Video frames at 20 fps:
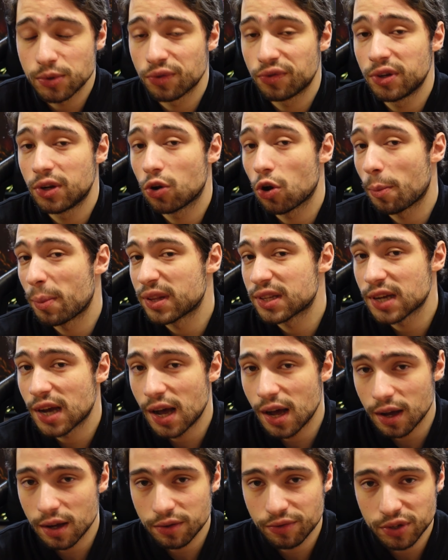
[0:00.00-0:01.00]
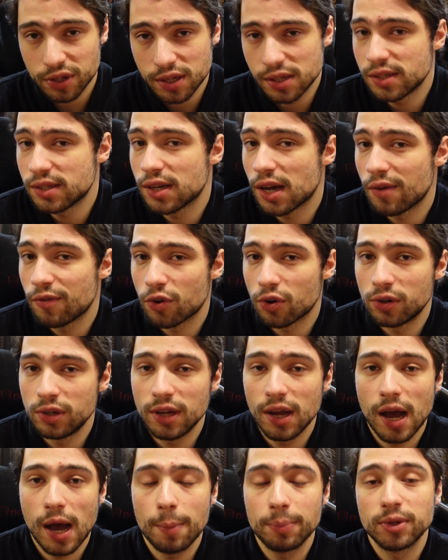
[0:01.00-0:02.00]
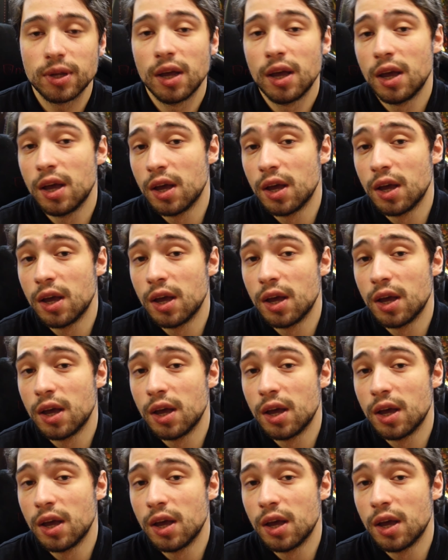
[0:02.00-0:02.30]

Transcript: so viele Kommentare wie dieses Jahr haben wir noch nie gehabt,